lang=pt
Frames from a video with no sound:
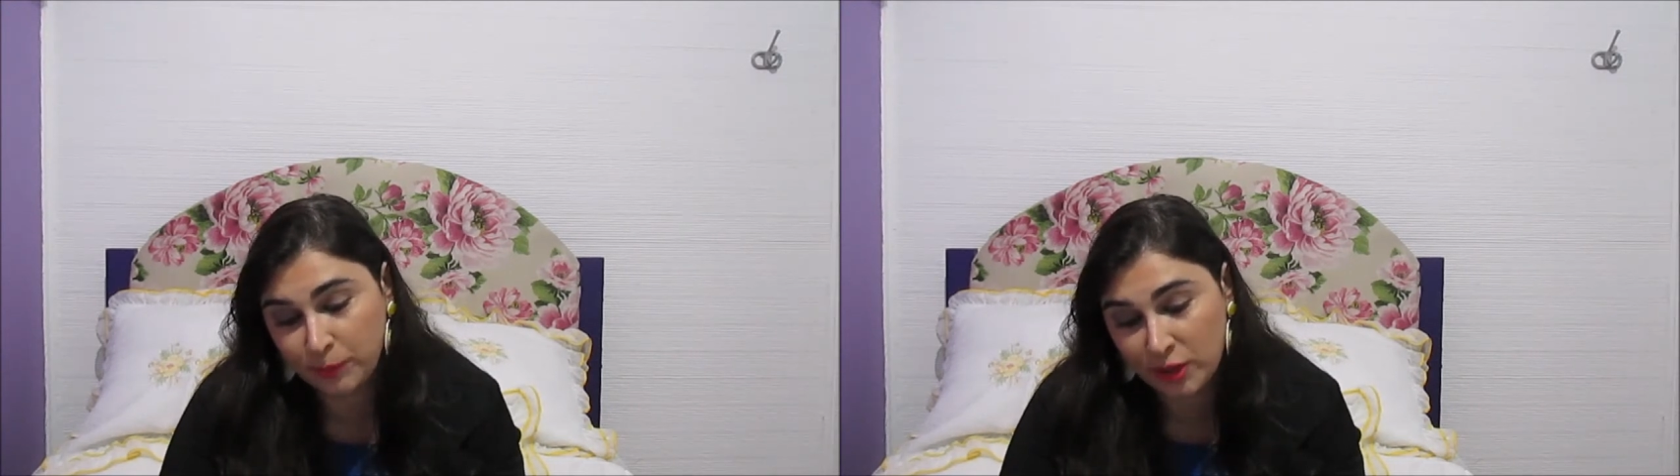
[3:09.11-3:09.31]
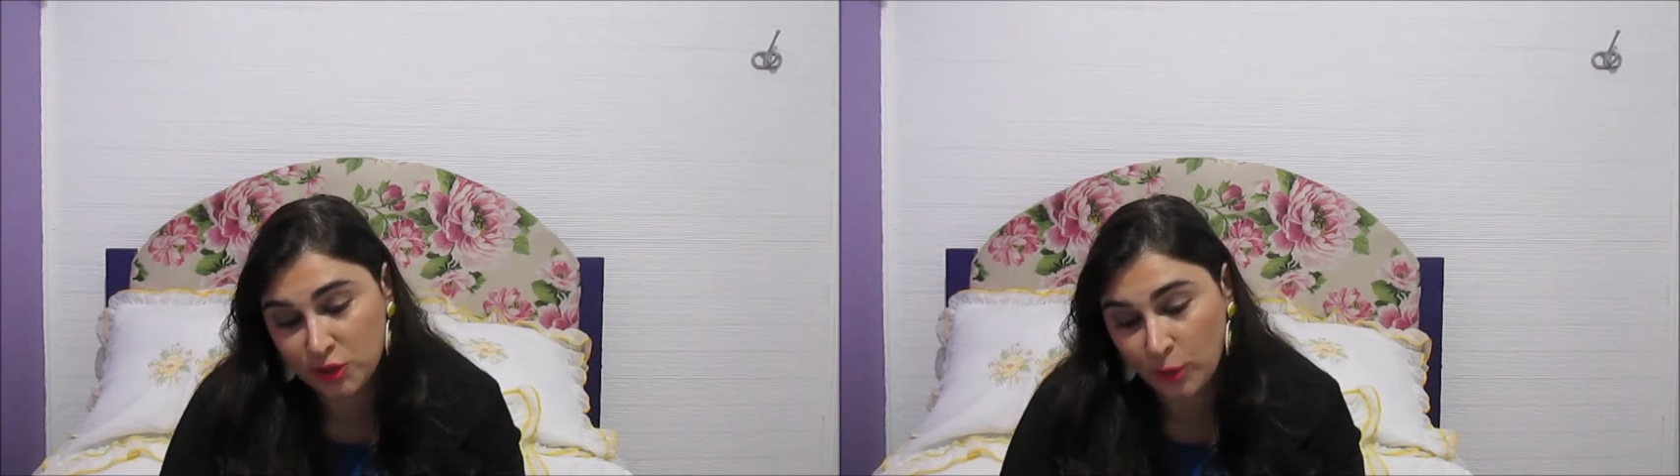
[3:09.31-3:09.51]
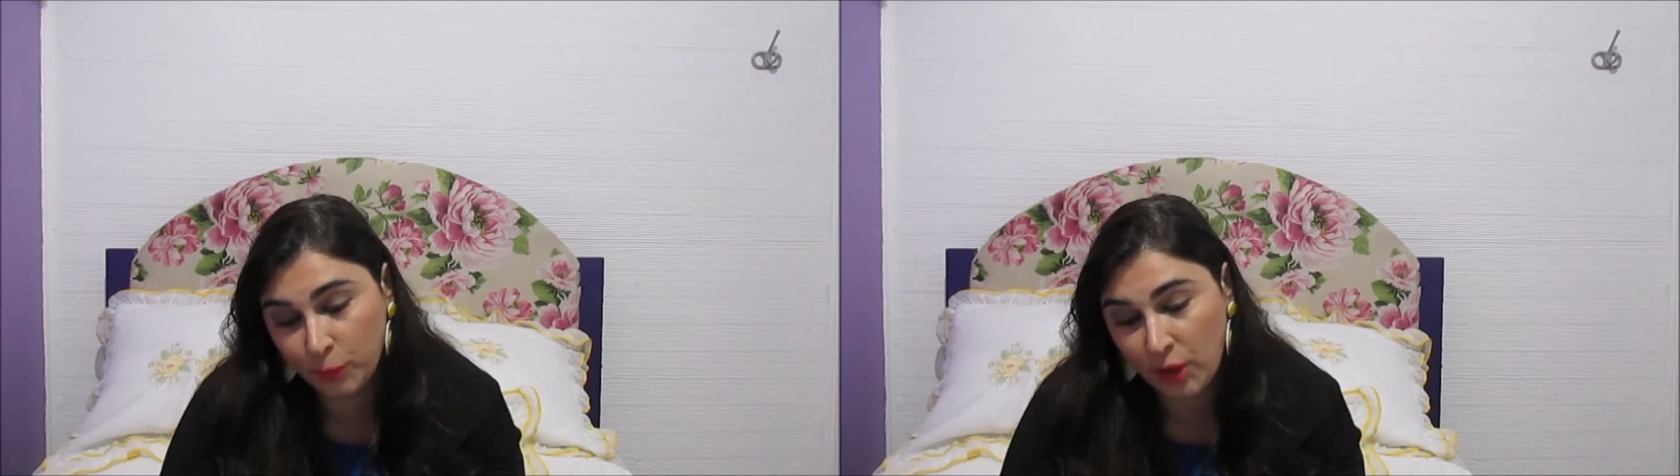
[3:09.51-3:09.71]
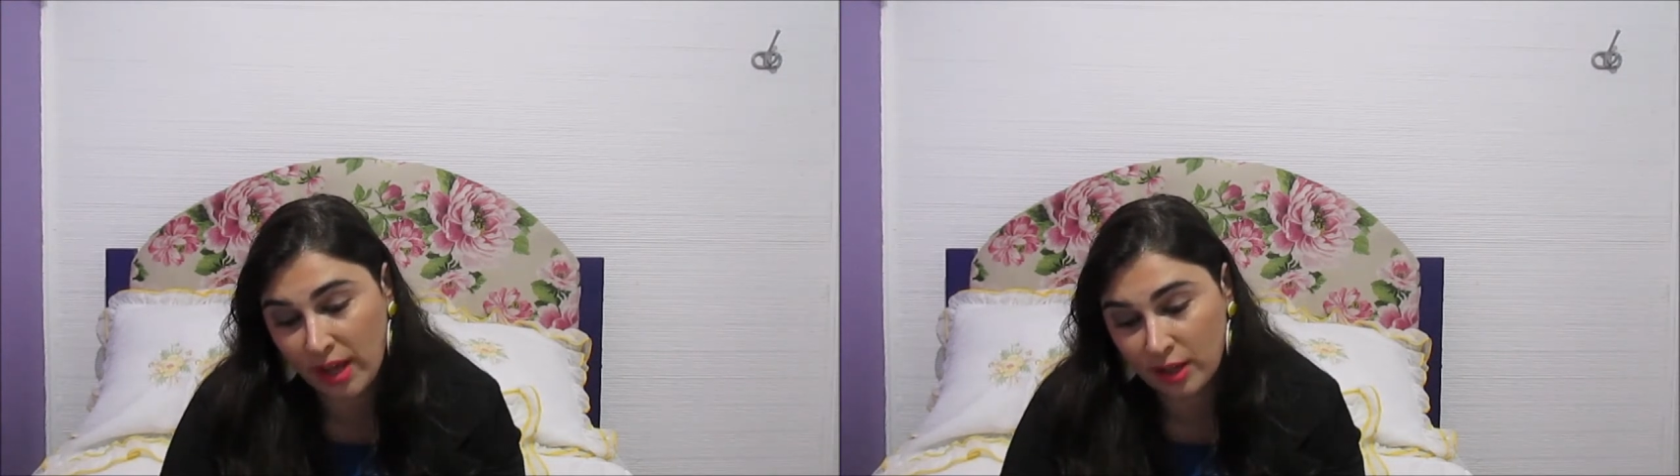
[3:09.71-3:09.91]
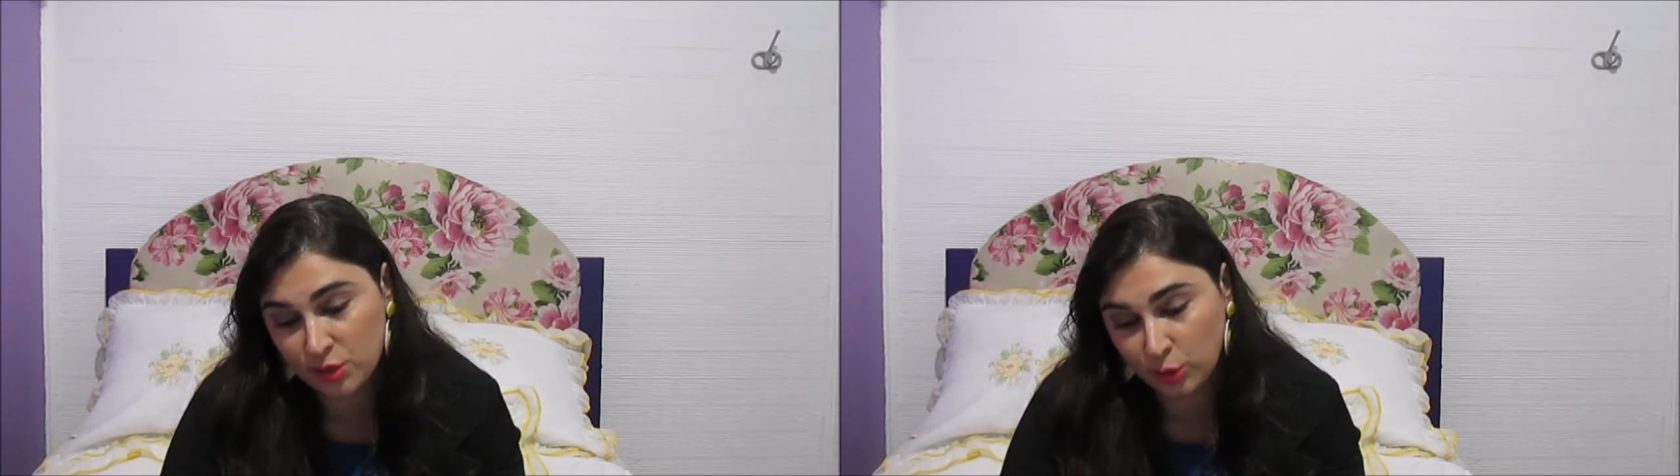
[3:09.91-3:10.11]
paixão por
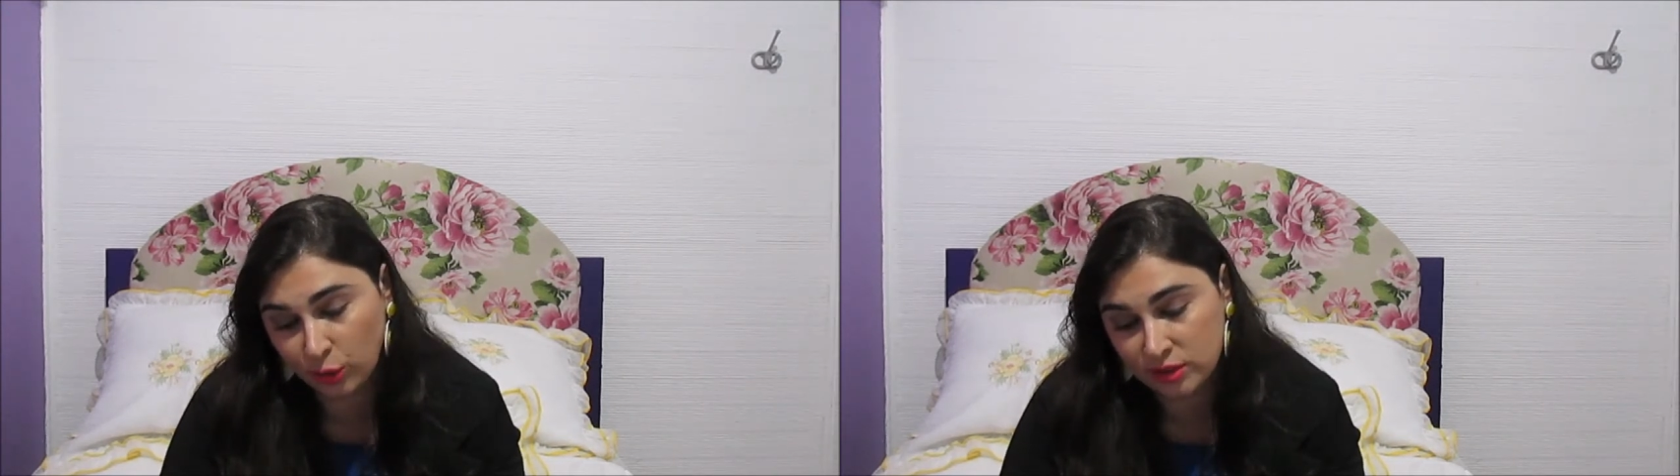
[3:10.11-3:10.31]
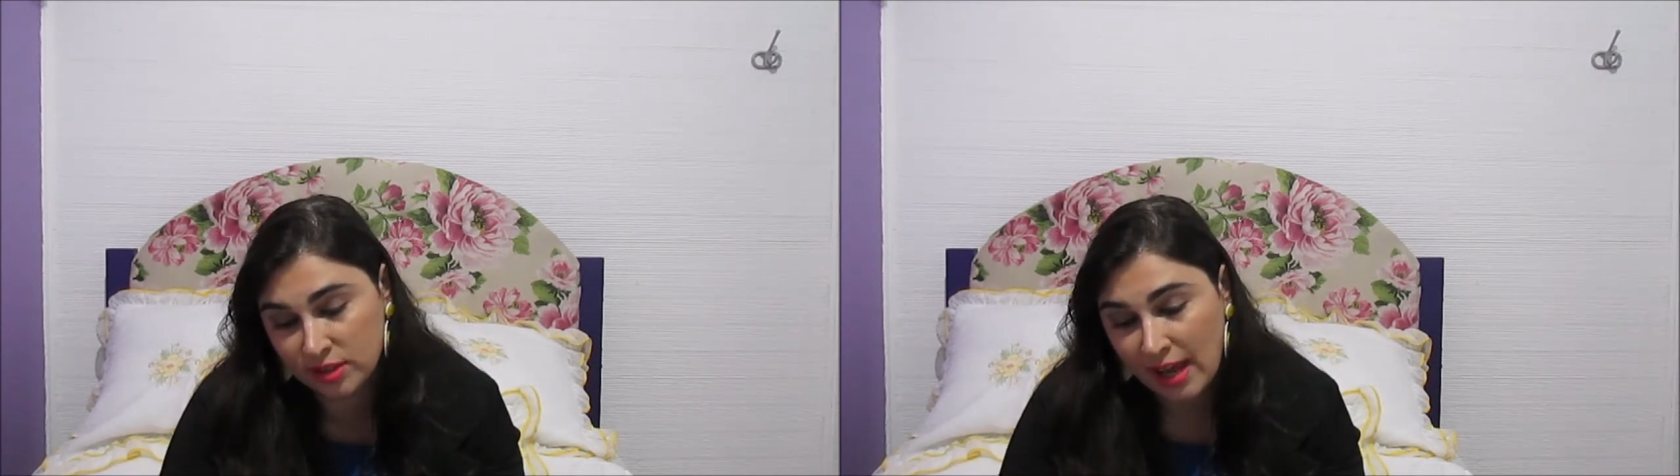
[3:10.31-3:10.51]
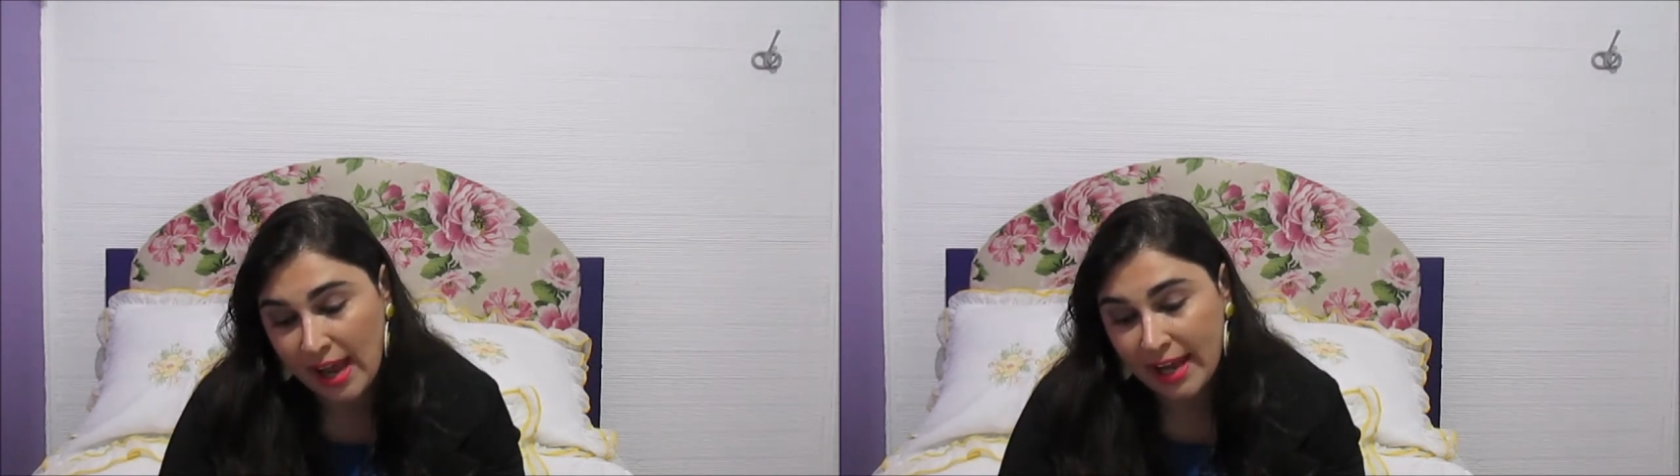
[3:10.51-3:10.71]
relações